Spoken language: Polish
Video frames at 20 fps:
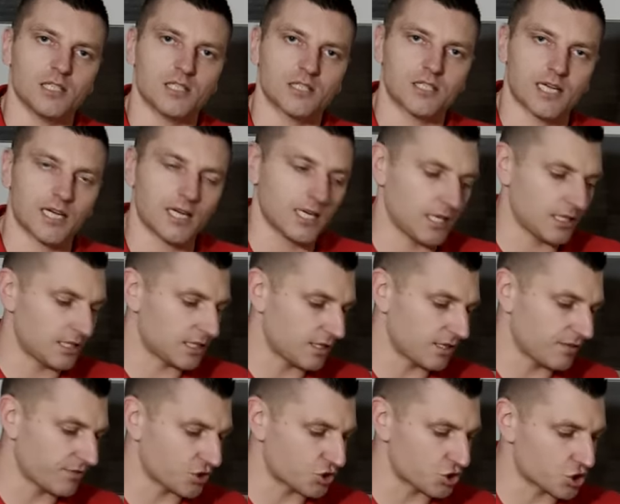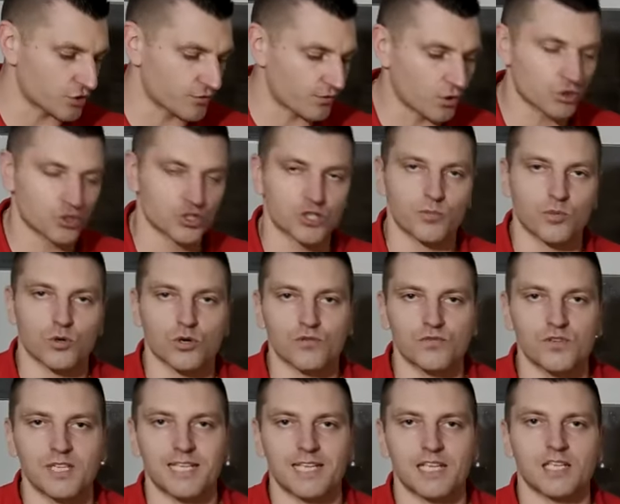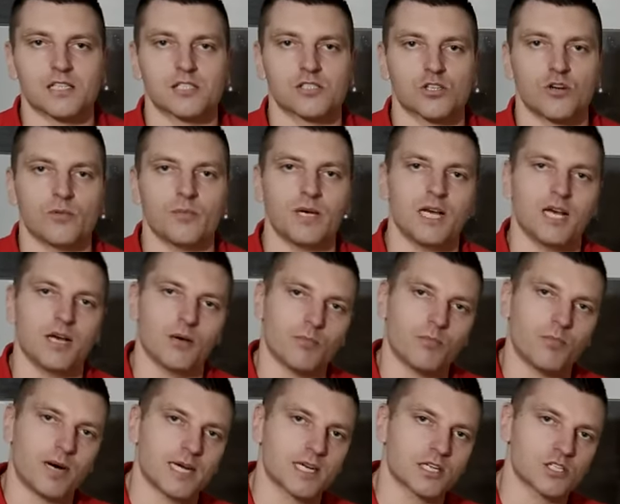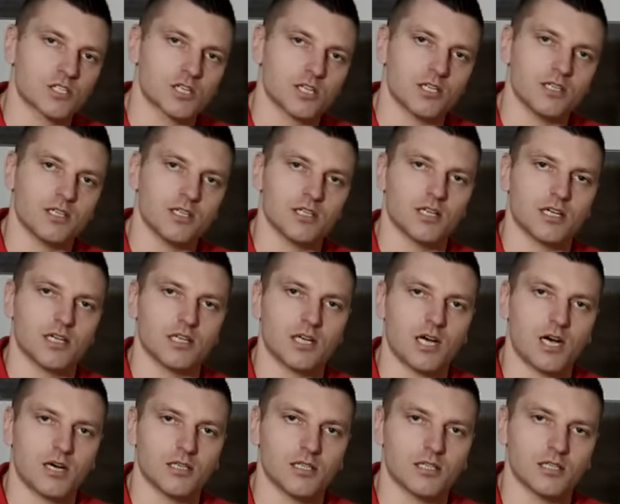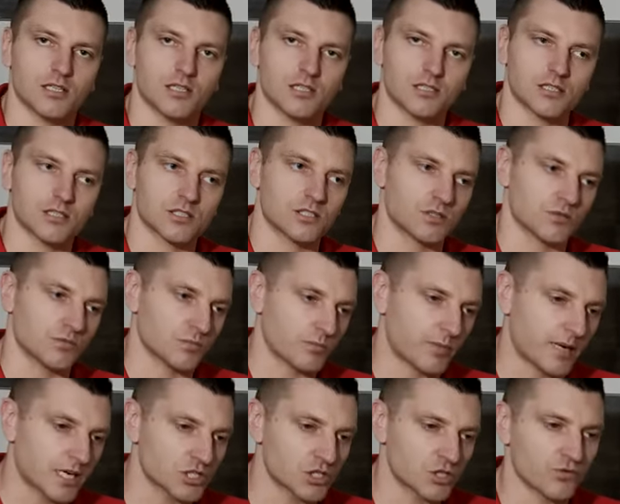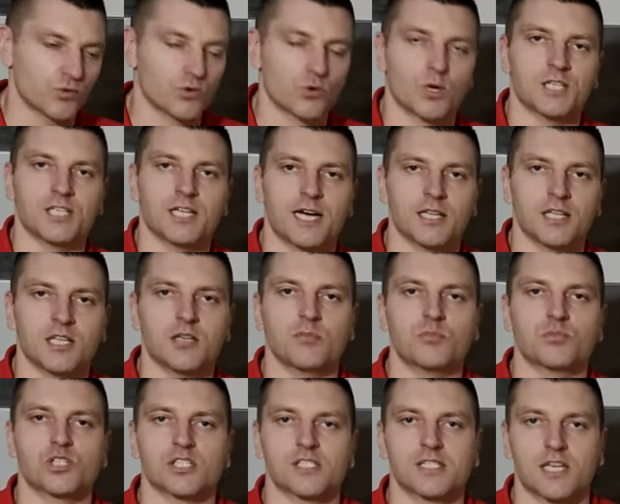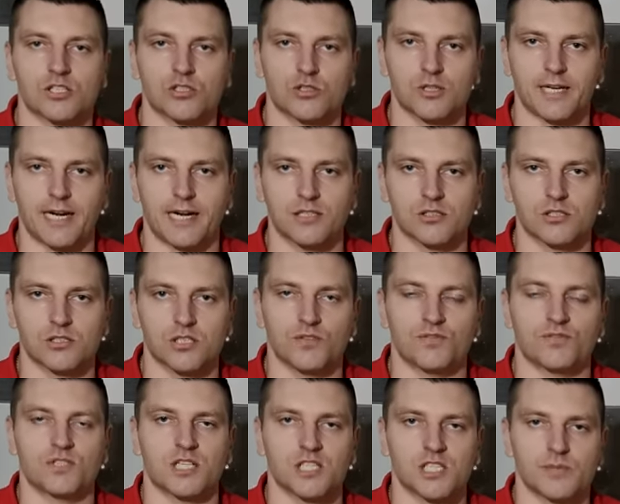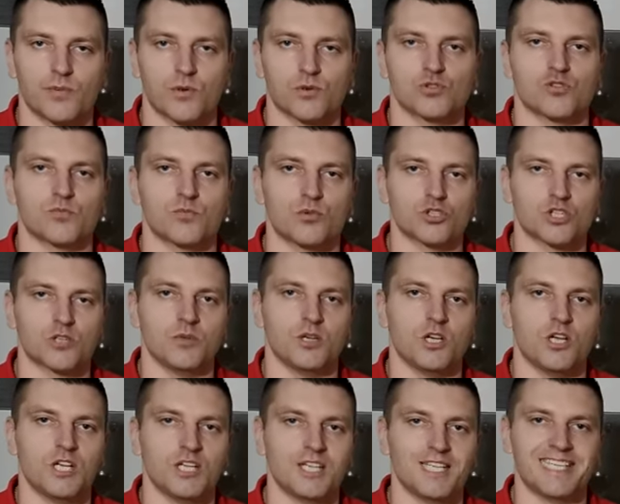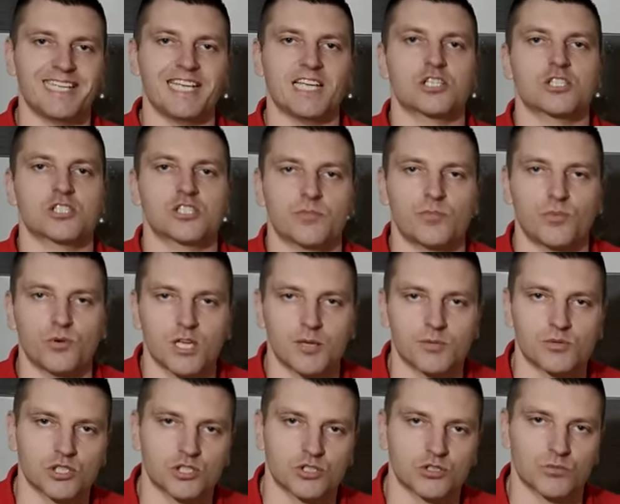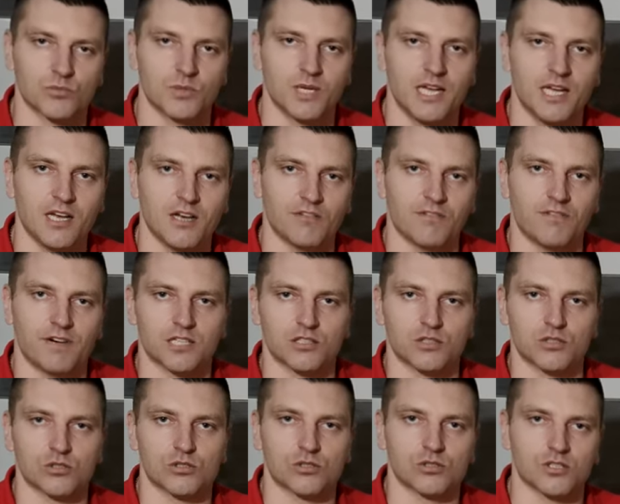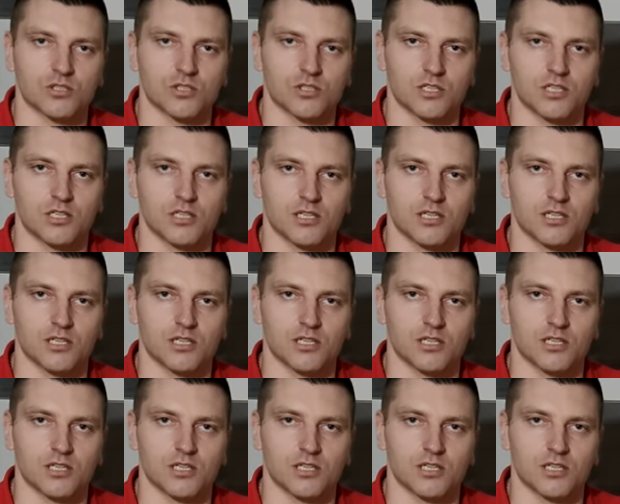e, ta, te właściwości borowinki są bardziej, e, e, bardziej wchłaniany przez nasz organizm. I w ten sposób możemy jeszcze polepszyć tą wartość, e,